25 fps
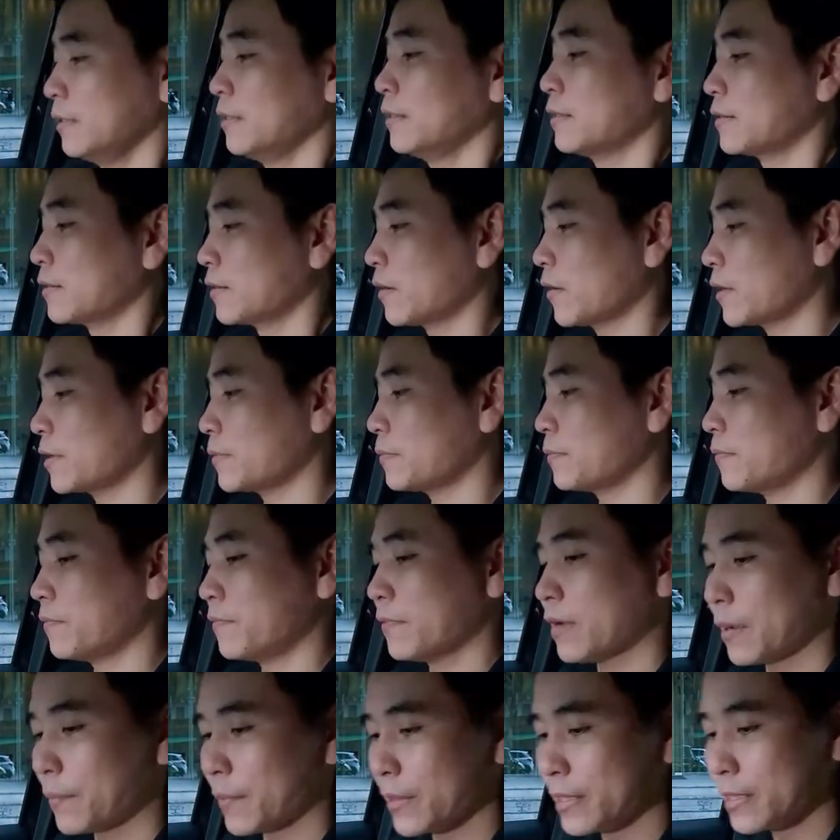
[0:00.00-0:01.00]
rồi
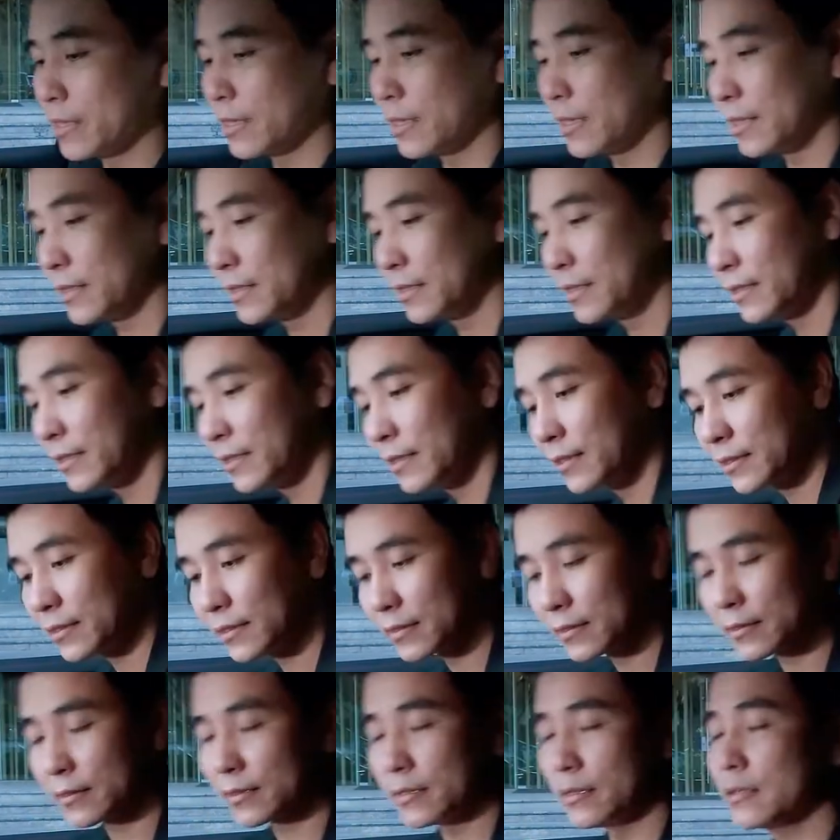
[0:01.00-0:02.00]
và bây giờ
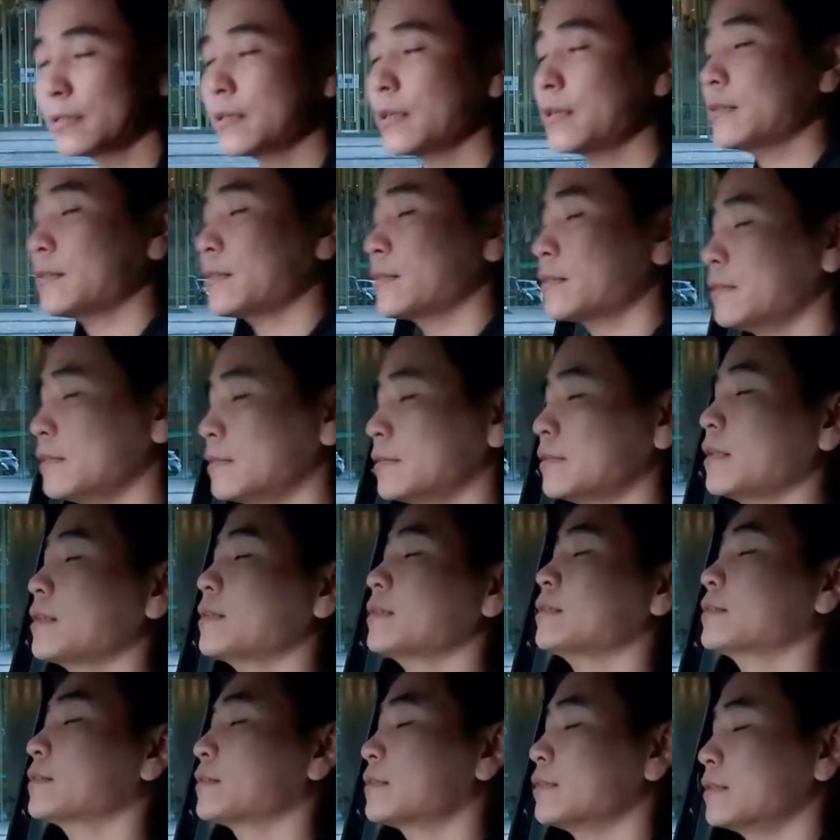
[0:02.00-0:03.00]
thưởng thức thưởng thức
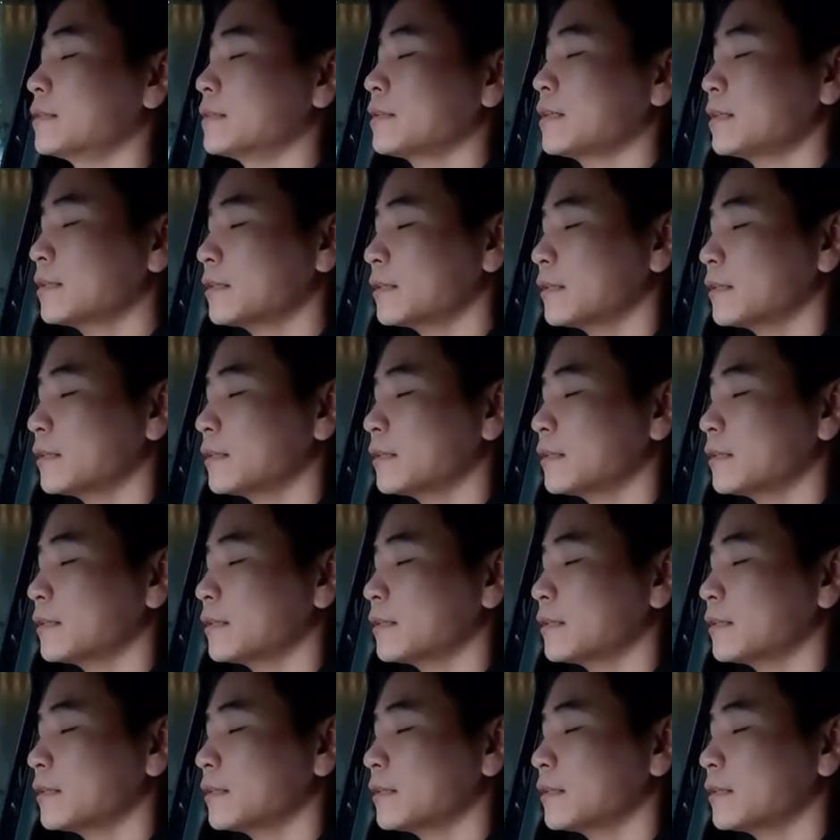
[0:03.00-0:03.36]
thưởng thức